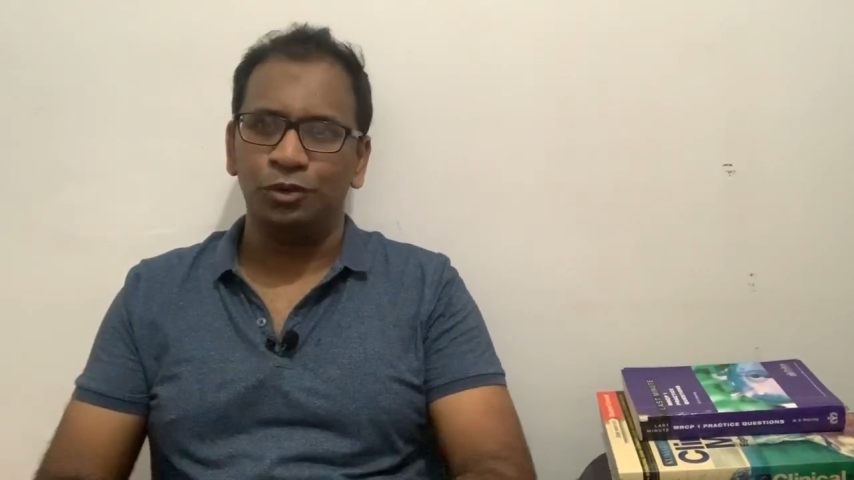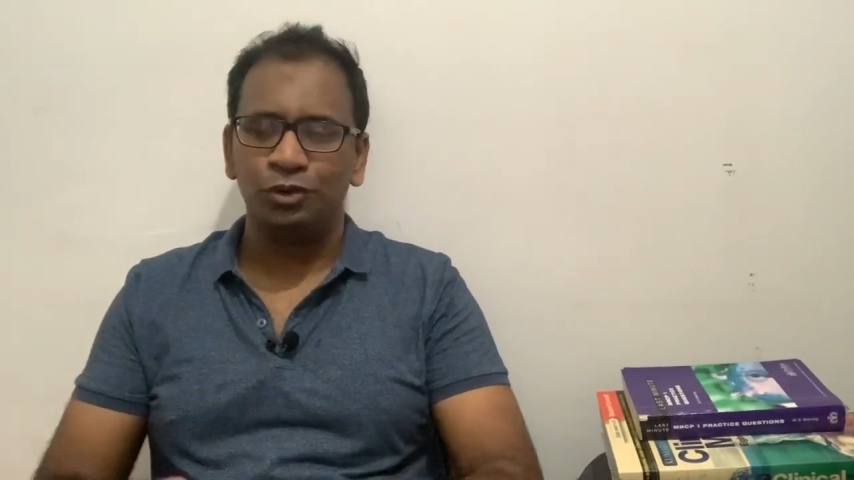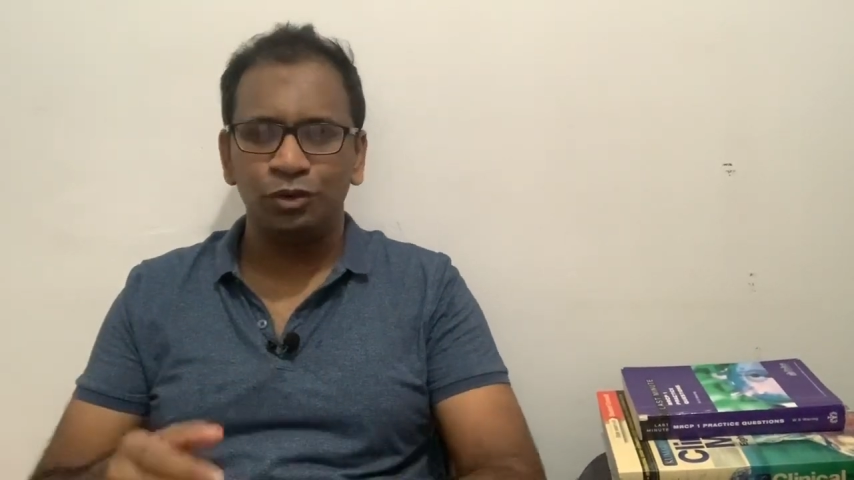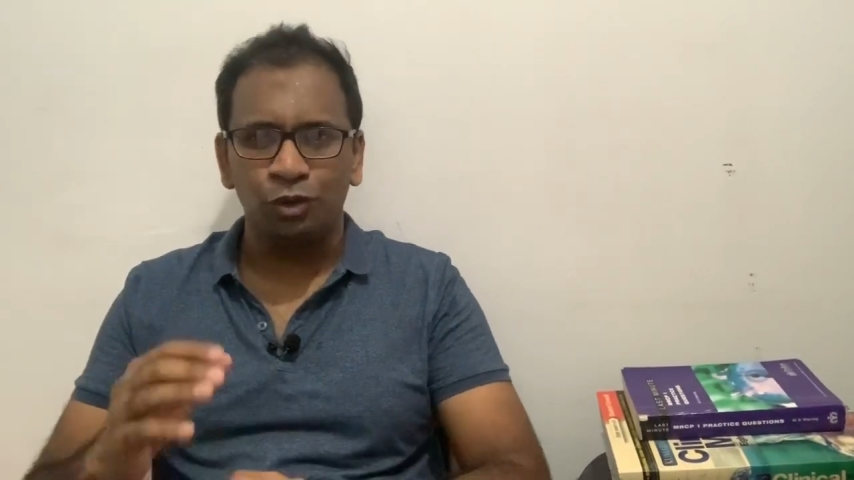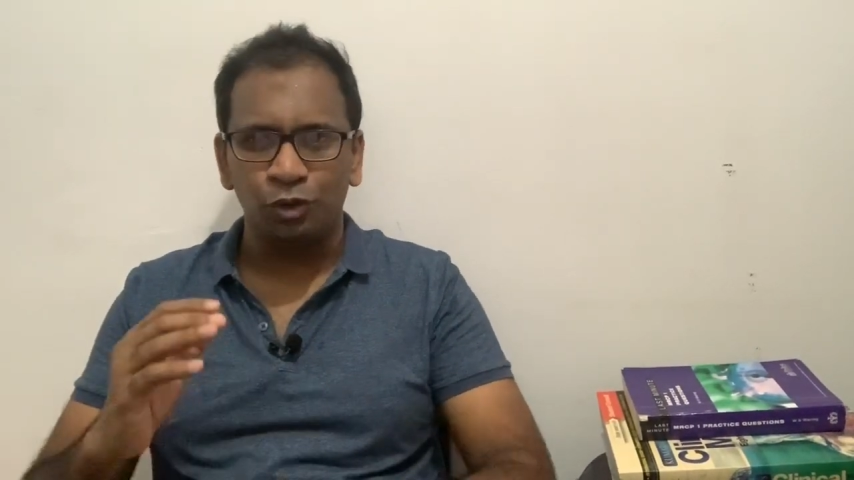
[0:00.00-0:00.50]

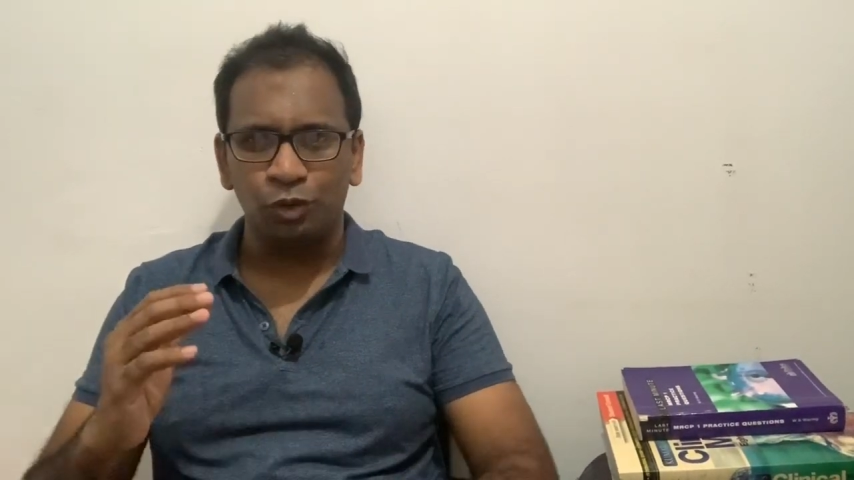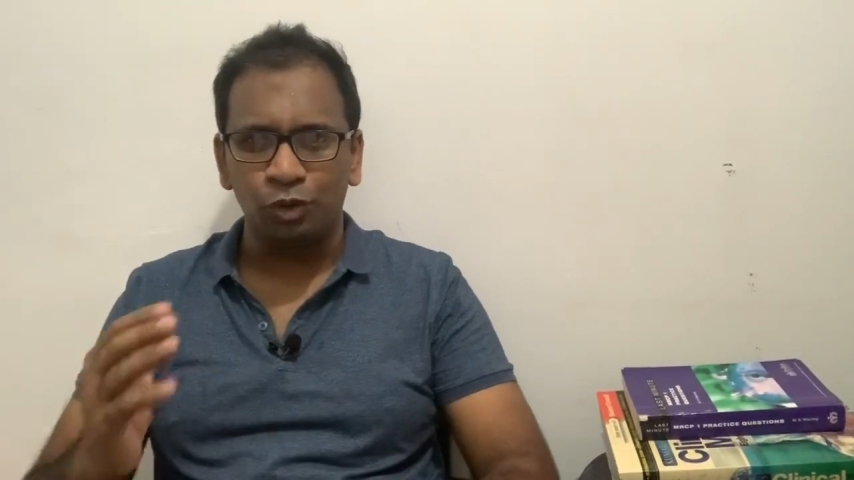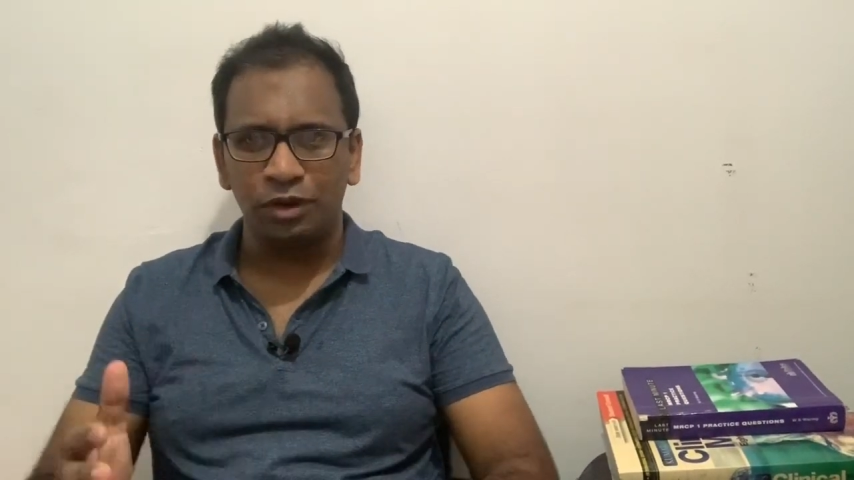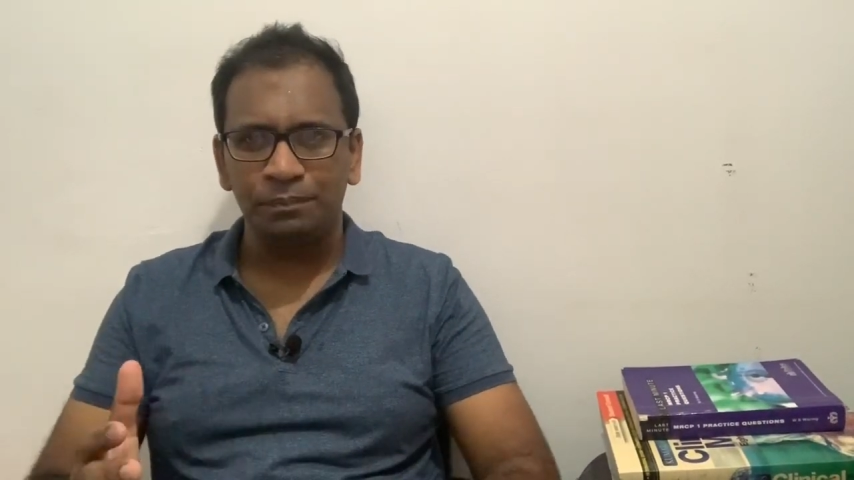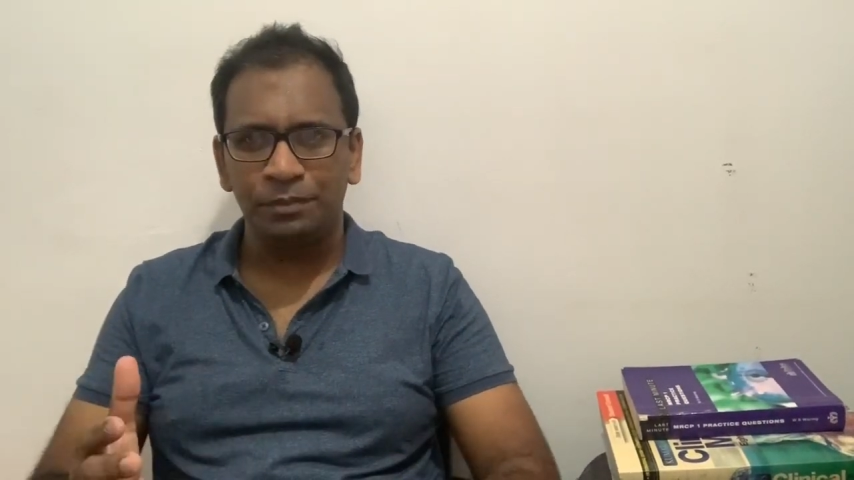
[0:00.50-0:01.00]
போது ஒரு
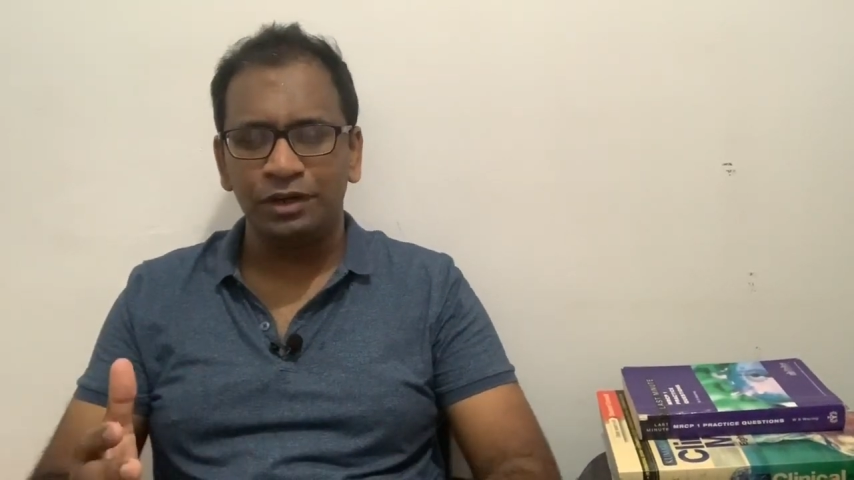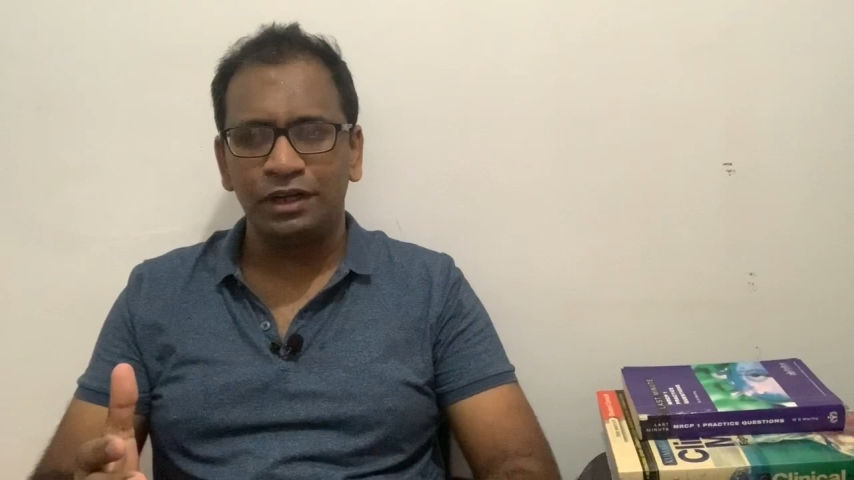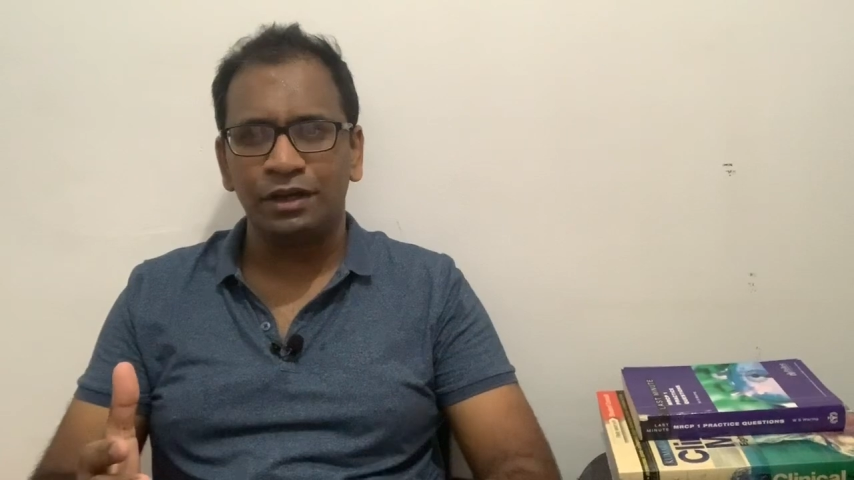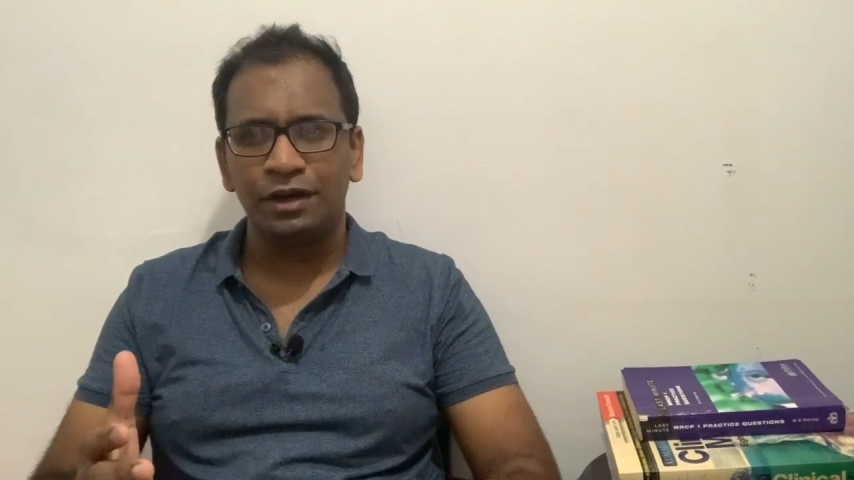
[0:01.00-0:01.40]
குறிப்பிட்ட